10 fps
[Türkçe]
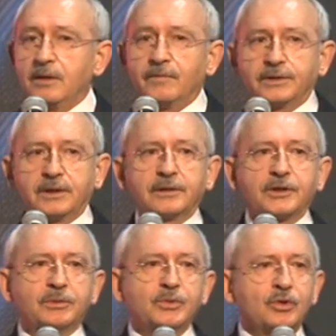
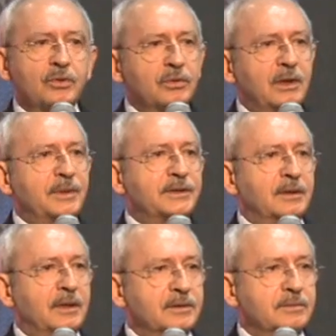Vatandaşımın sorgulaması
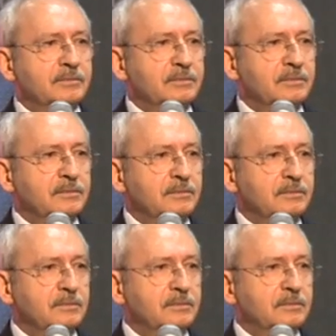lazım.
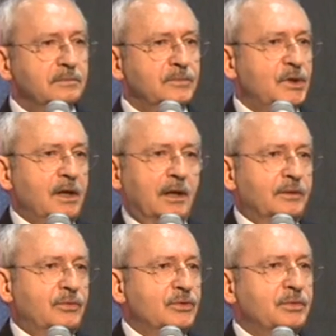Niye
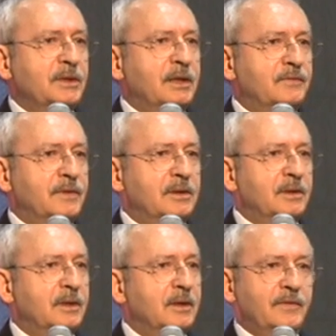600
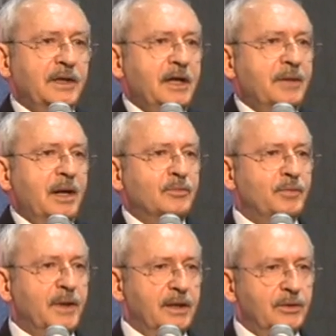milletvekili? Ve niye ben bu
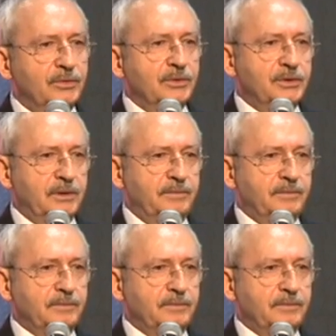parayı ödeyeceğim?